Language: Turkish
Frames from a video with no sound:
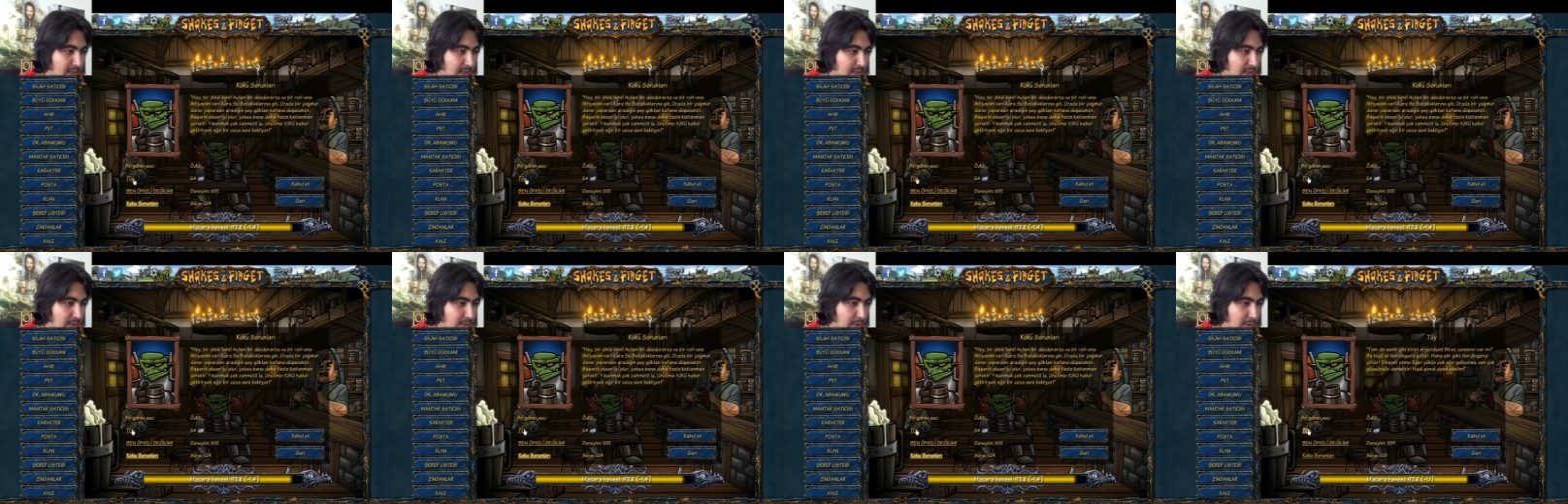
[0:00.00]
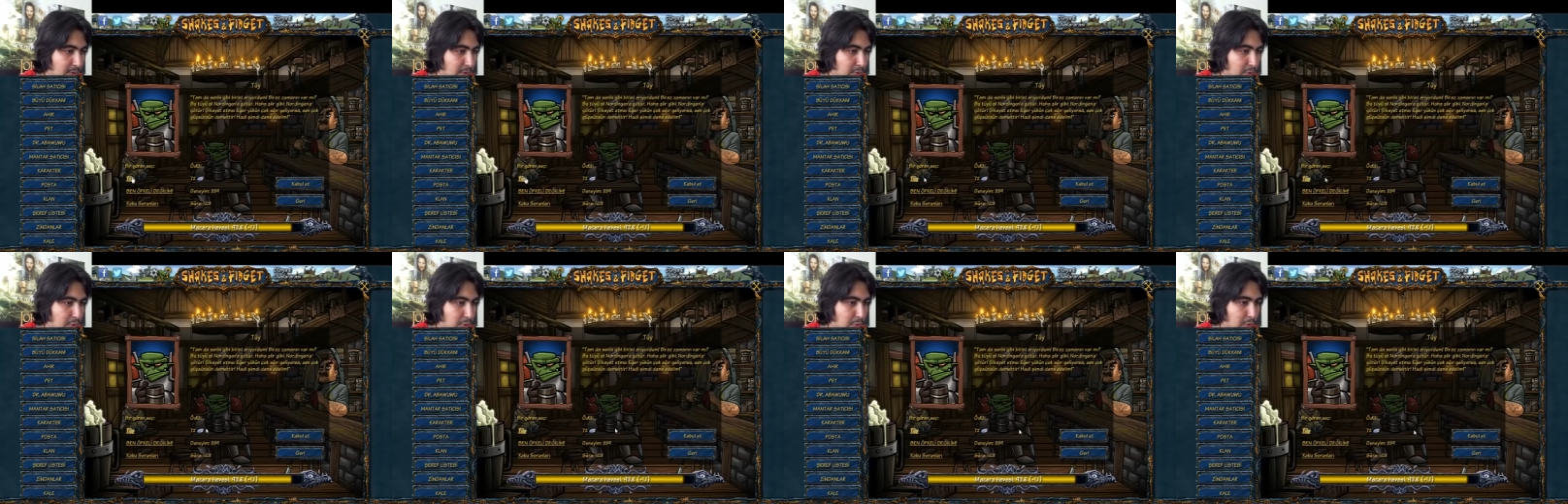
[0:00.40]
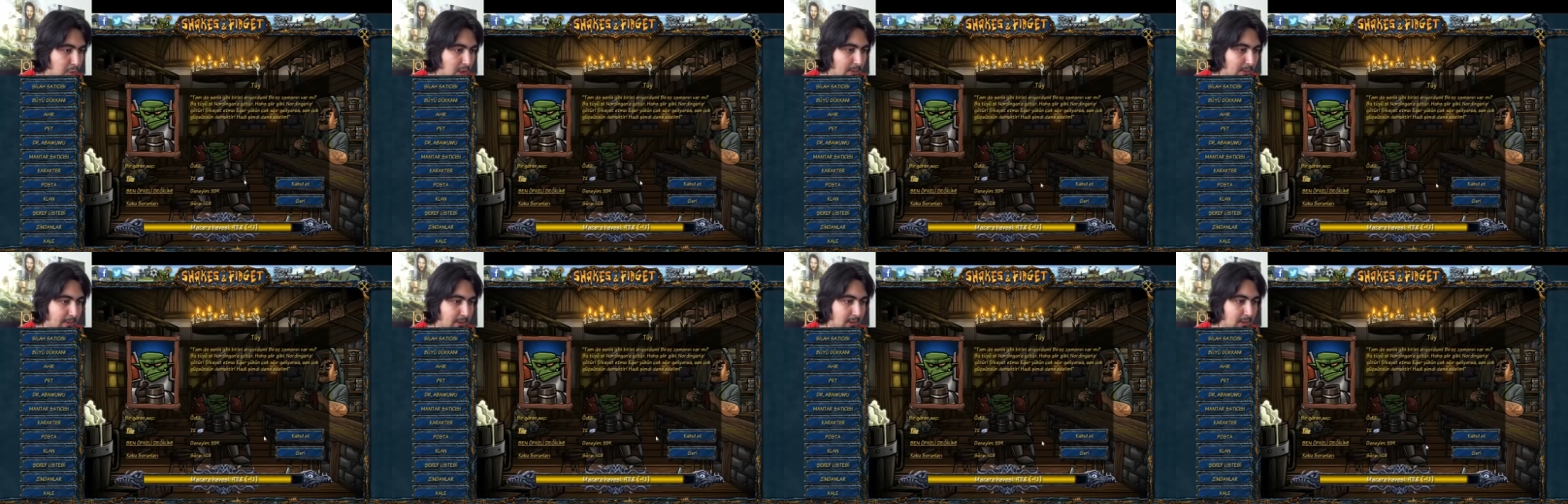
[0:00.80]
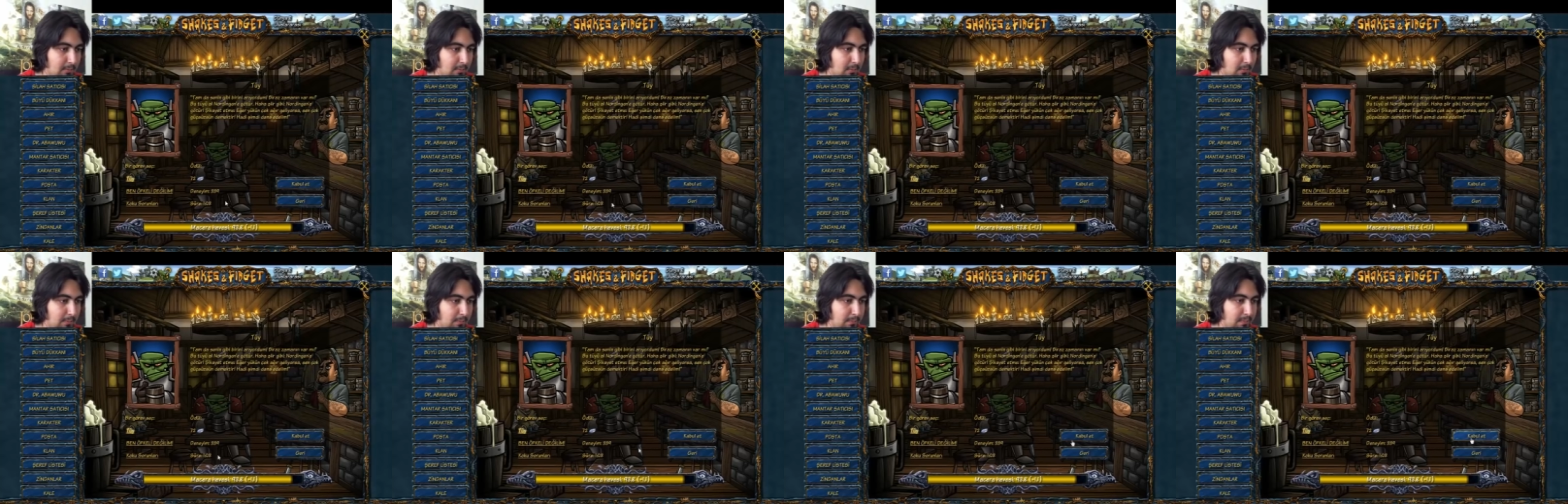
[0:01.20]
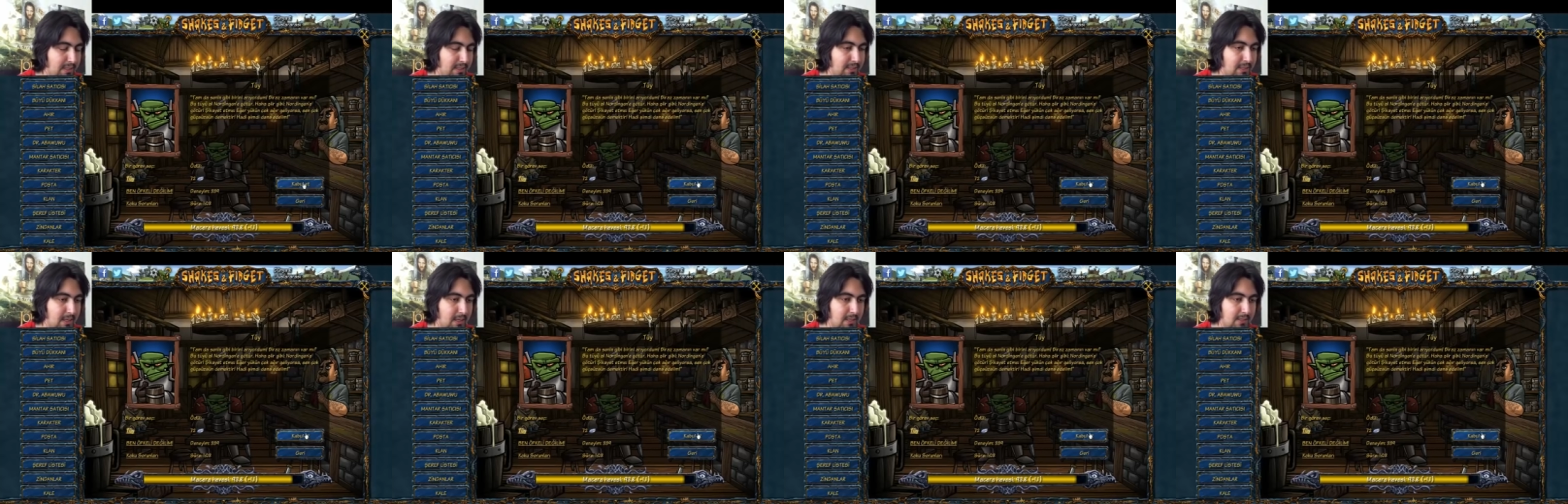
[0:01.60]
54 tüy yapalım.
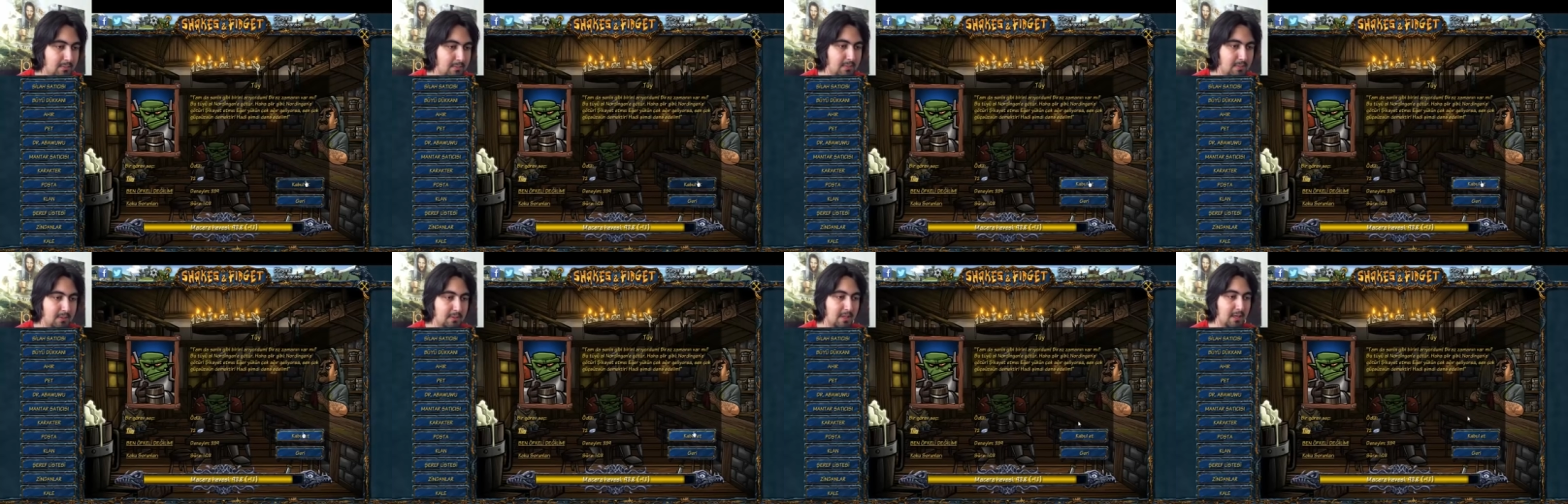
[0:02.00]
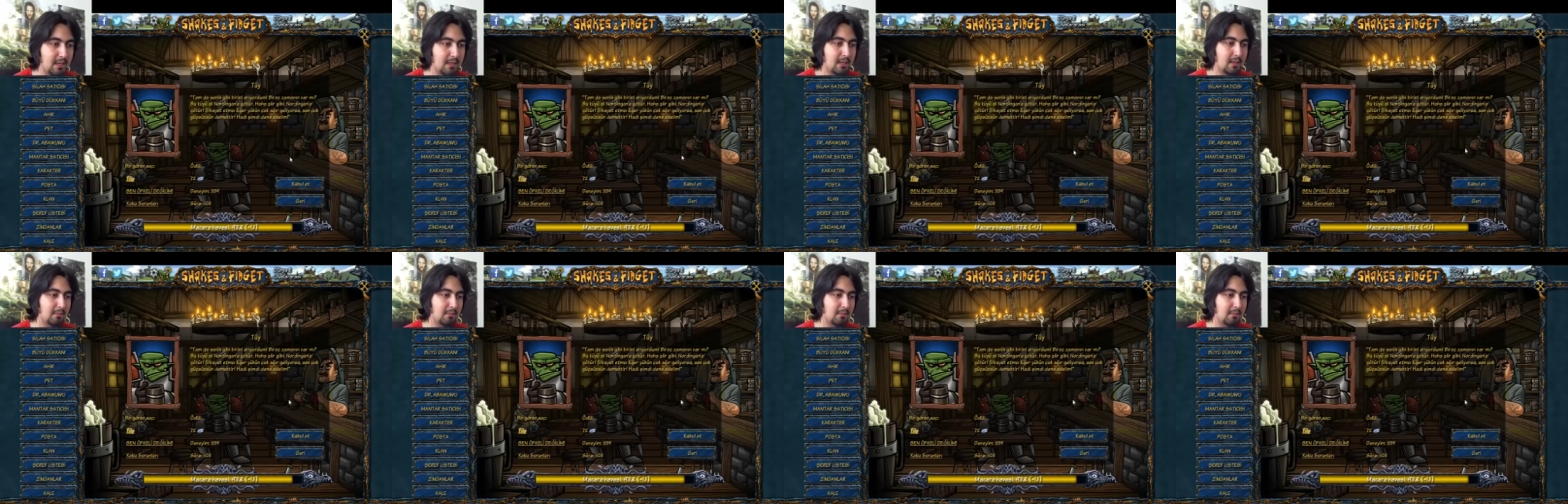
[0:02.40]
Bir bir dakika,